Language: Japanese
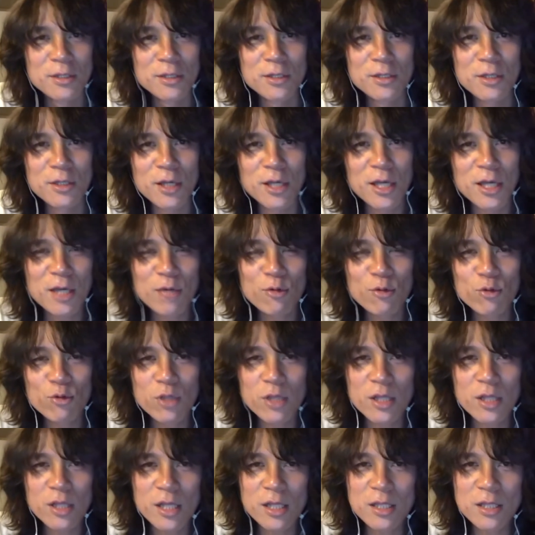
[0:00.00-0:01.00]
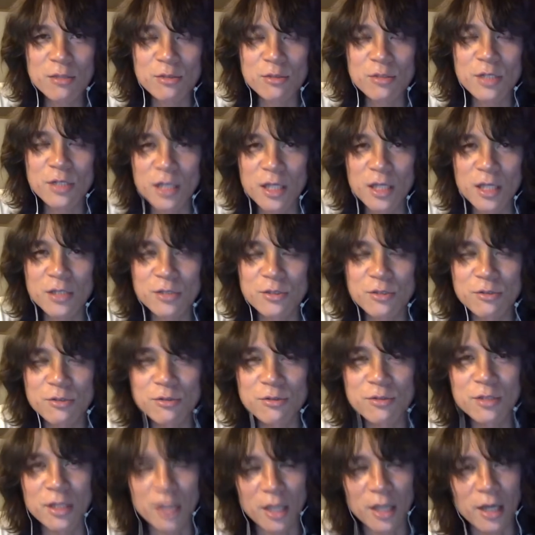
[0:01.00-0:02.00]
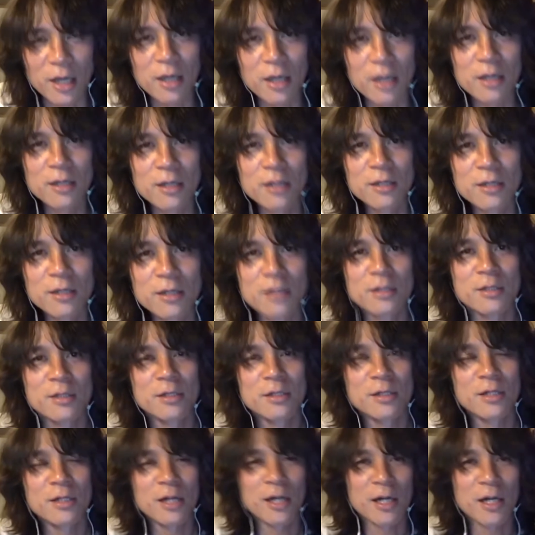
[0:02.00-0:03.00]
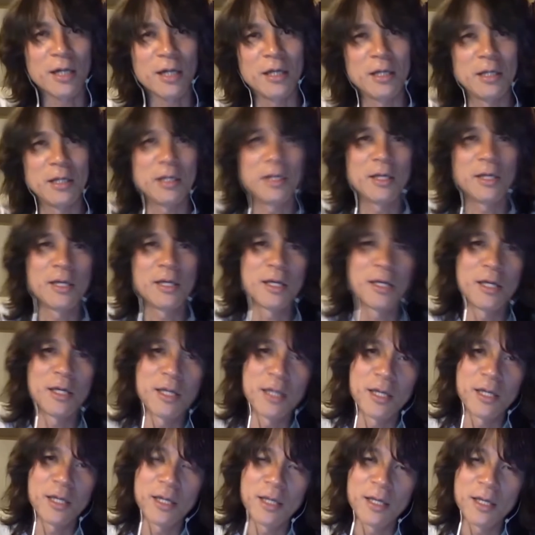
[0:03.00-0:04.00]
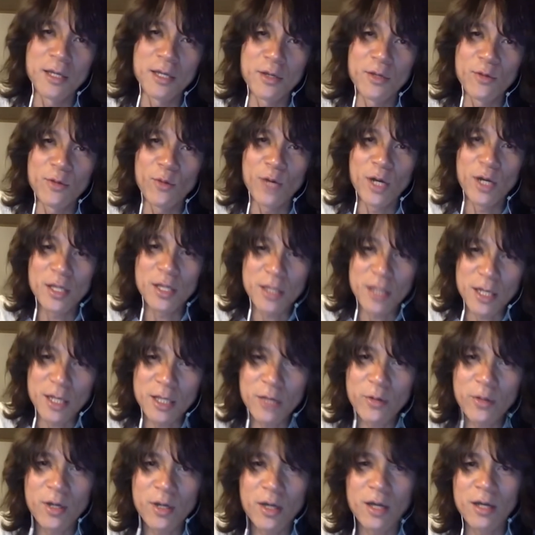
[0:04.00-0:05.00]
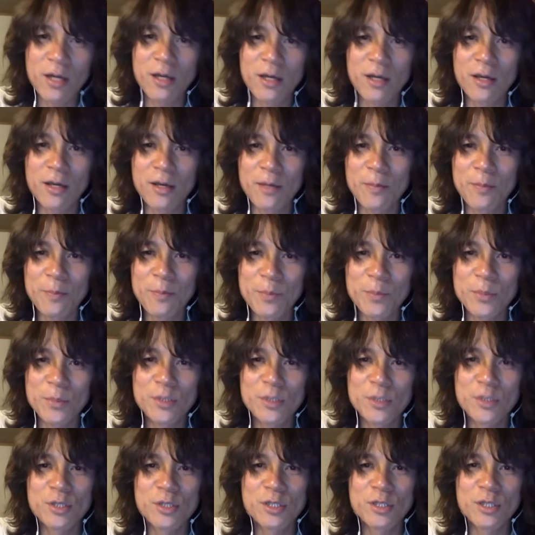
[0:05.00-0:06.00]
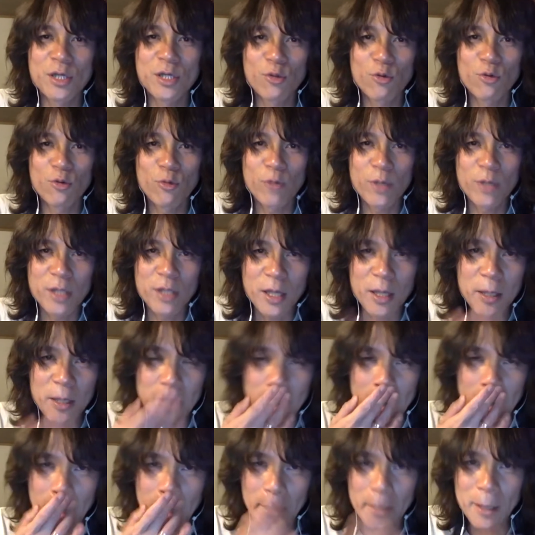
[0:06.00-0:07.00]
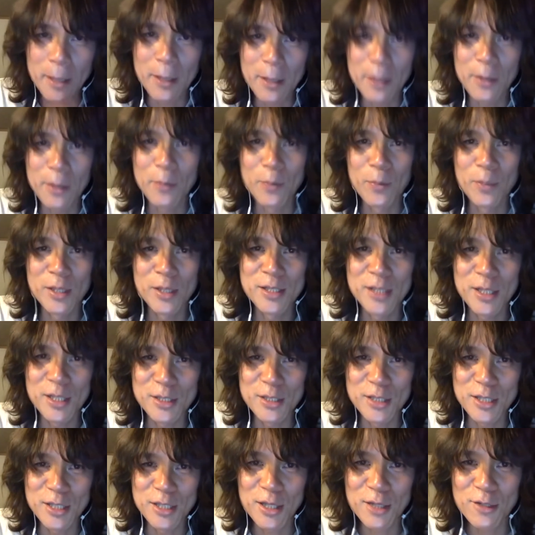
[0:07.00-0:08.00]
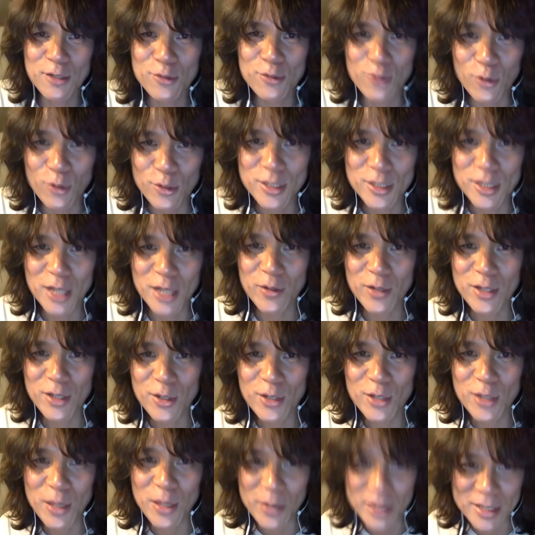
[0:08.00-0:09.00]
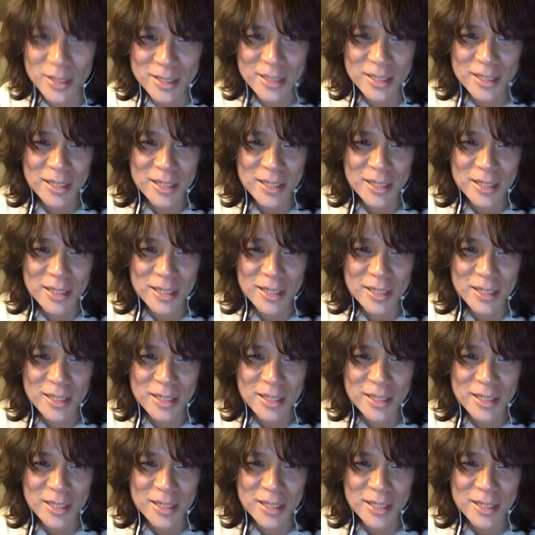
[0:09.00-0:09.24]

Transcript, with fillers: 英語で何て言うんですかね、梅雨ってね。はい。えー、分かった方は、えー、Twitter の方まで、えー、メッセージいただけると幸いでございます。